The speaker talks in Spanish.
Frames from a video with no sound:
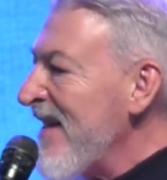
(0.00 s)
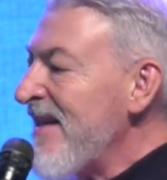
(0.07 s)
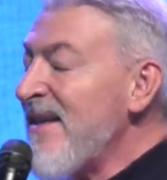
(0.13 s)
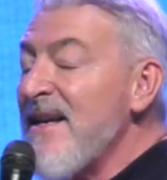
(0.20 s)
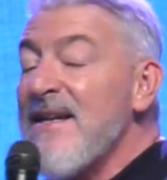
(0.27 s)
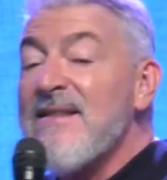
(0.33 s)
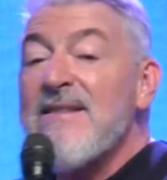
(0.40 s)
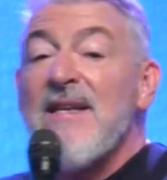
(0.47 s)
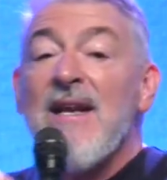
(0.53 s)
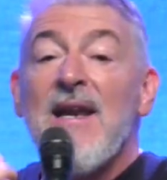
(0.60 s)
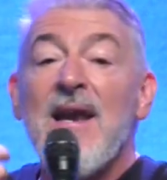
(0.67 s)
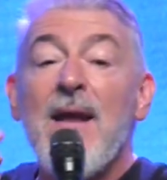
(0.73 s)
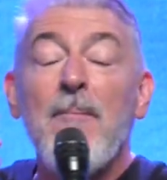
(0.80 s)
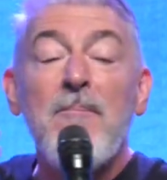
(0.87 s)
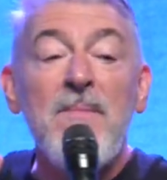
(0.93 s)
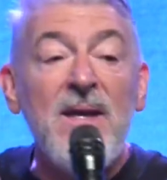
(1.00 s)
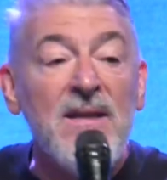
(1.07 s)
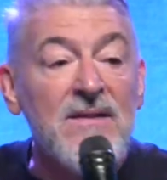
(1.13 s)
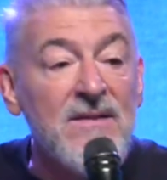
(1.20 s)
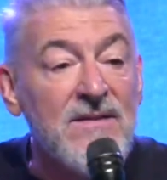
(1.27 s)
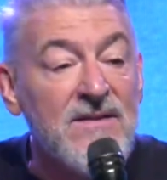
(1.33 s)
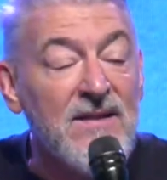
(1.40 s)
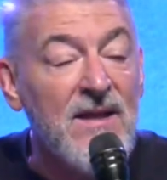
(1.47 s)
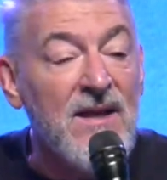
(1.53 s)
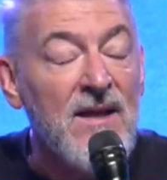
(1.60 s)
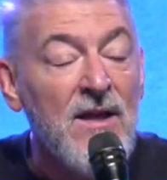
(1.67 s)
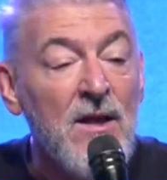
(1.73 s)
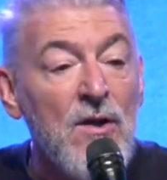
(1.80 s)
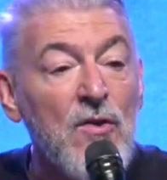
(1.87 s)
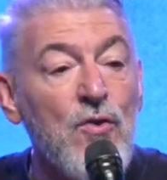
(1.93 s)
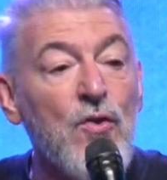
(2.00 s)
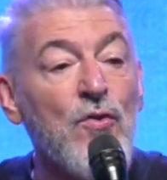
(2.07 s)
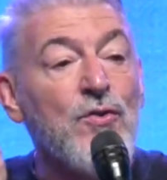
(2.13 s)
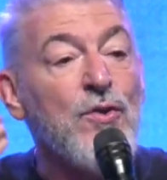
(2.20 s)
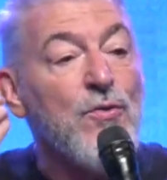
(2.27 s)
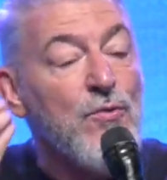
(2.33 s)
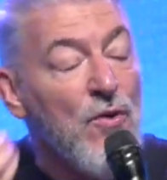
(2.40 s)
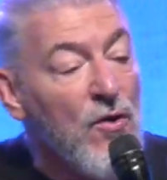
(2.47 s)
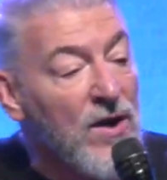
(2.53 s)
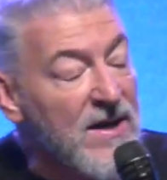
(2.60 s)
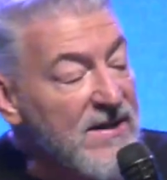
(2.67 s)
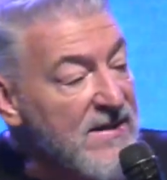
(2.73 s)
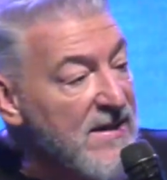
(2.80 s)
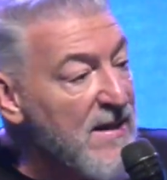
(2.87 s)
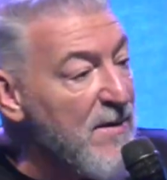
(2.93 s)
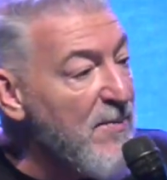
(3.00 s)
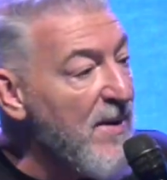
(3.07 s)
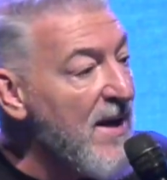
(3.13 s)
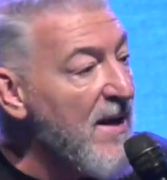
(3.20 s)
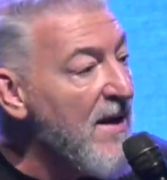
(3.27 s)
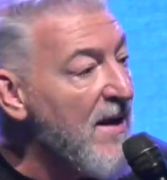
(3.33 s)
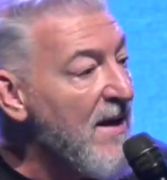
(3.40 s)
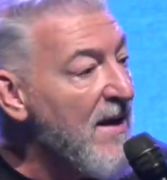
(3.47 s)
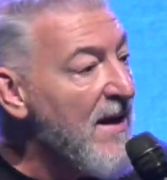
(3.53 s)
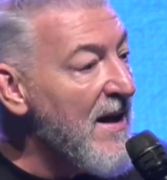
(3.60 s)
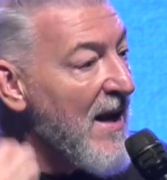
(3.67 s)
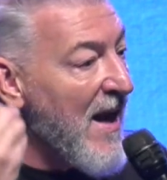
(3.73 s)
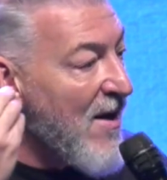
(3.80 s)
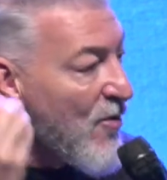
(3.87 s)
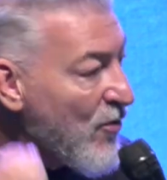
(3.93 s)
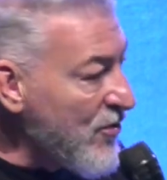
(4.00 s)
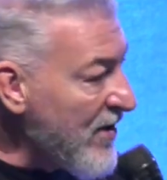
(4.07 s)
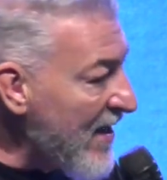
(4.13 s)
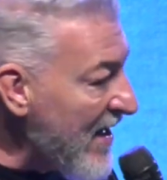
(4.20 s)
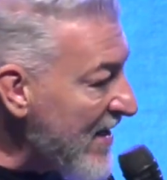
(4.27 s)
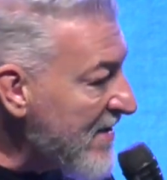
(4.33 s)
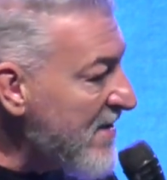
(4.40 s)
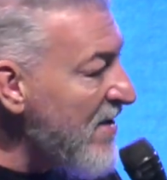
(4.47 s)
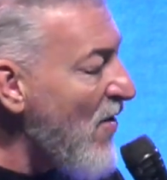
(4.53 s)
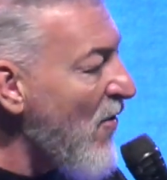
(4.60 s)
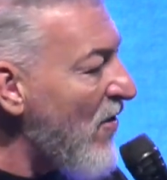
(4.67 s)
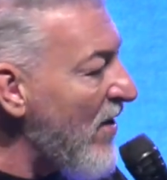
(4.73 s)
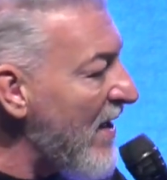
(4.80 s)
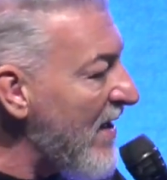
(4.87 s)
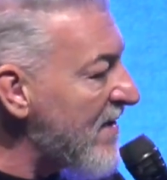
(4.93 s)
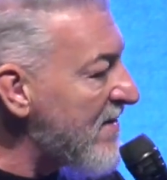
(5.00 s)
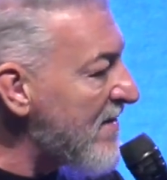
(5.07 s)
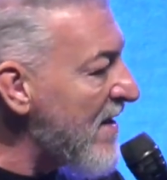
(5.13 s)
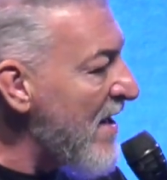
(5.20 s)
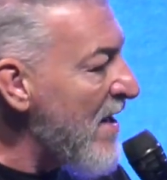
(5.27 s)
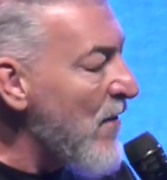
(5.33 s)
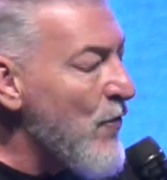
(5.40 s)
Y es en la mente donde uno recibe las condenaciones,